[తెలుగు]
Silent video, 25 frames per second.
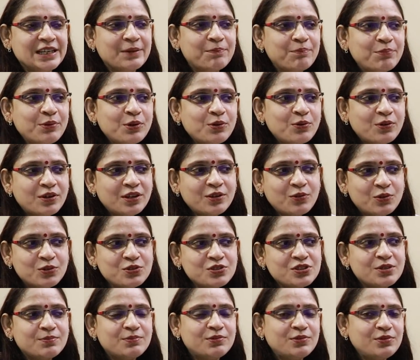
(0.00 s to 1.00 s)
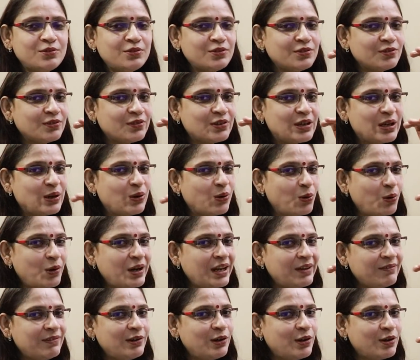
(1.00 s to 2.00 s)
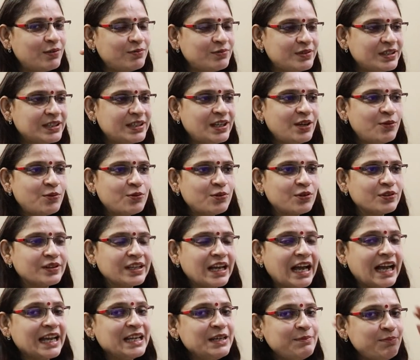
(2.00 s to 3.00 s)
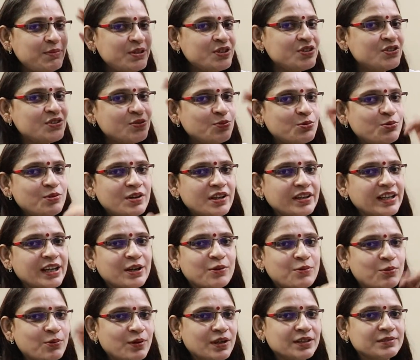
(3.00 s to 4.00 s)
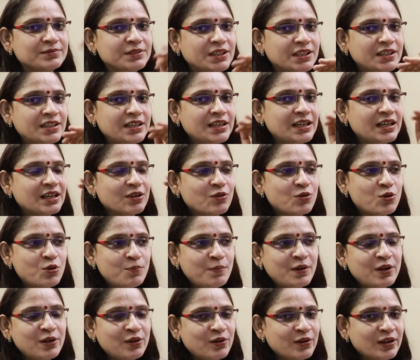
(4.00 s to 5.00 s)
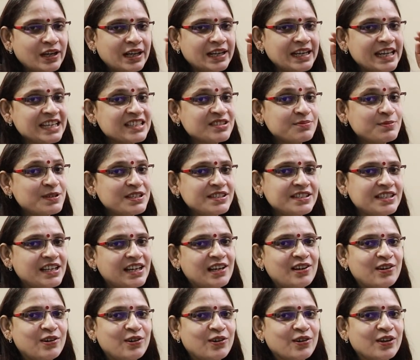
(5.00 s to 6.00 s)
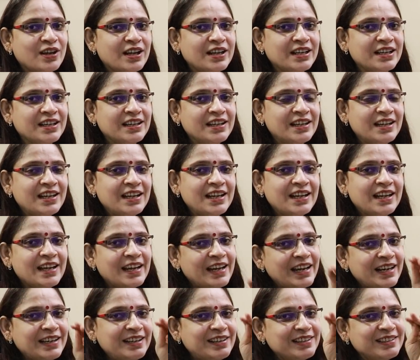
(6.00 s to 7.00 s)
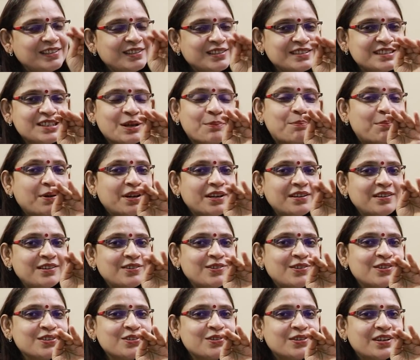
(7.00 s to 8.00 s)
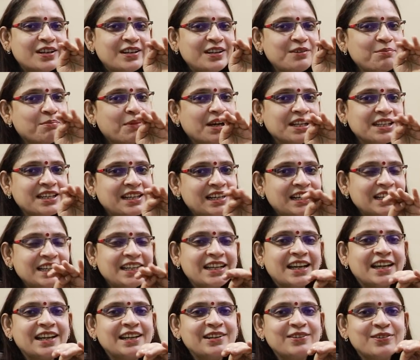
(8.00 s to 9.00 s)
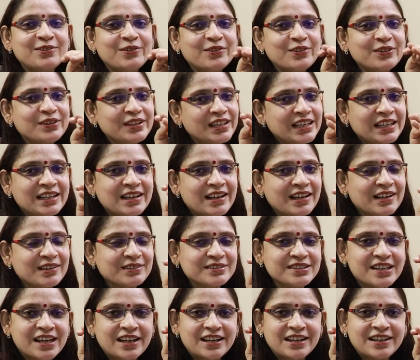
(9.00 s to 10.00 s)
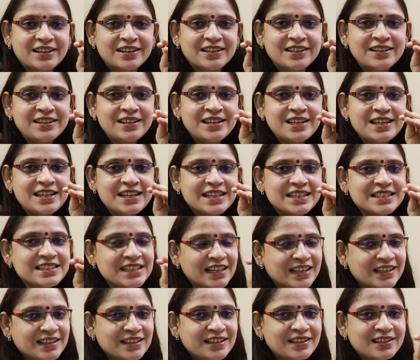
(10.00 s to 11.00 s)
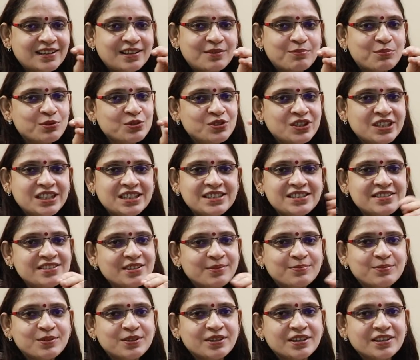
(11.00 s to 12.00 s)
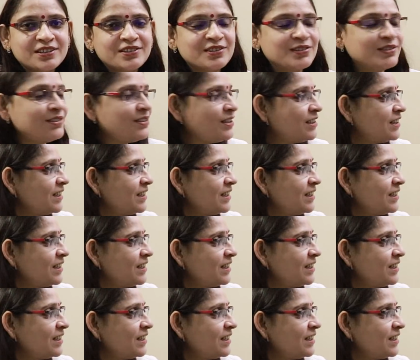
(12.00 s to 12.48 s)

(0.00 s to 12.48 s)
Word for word: ఎప్పుడు కూడా కొంచెము లో లెవెల్ ఆఫ్ ఇదే ఉంటుంది హై పిచ్ ఉండదు ఎక్కువ కోపంలో కానీ ఎక్స్ప్రెస్ చేయడంలో కానీ అండ్ చెప్పడంలో కూడా చూడండి మదర్లీ కైండ్ ఉంటుంది ఇట్లాగా చాలా చక్కగా బుజ్జగించి చెప్తున్నట్టు